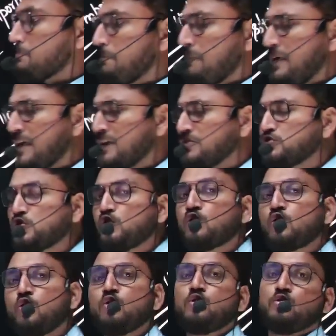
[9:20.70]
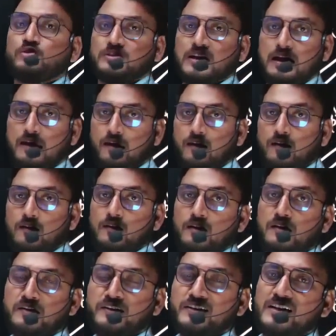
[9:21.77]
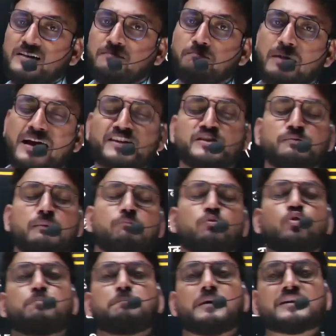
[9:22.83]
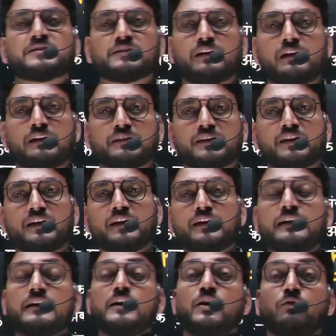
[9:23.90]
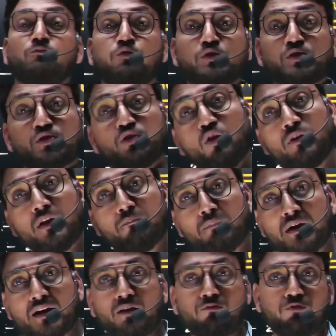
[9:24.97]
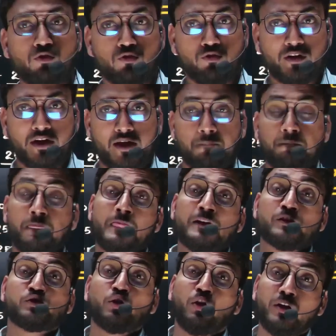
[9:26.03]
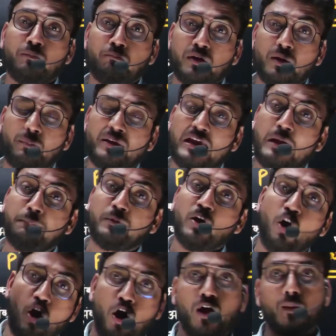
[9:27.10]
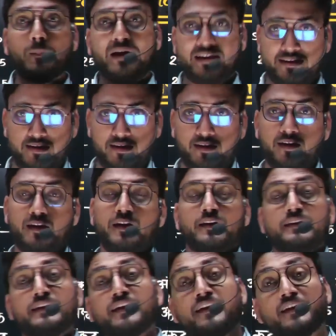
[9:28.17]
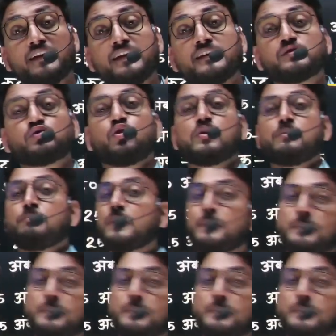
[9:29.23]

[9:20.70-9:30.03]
मेन जो रोल होता है रिटर्न मैक्सिमम लोग पास कर लेते हैं लेकिन वो सौ नंबर का वो हो गया सौ नंबर भी आपके और बाकी हैं ये नहीं कि सौ नंबर पे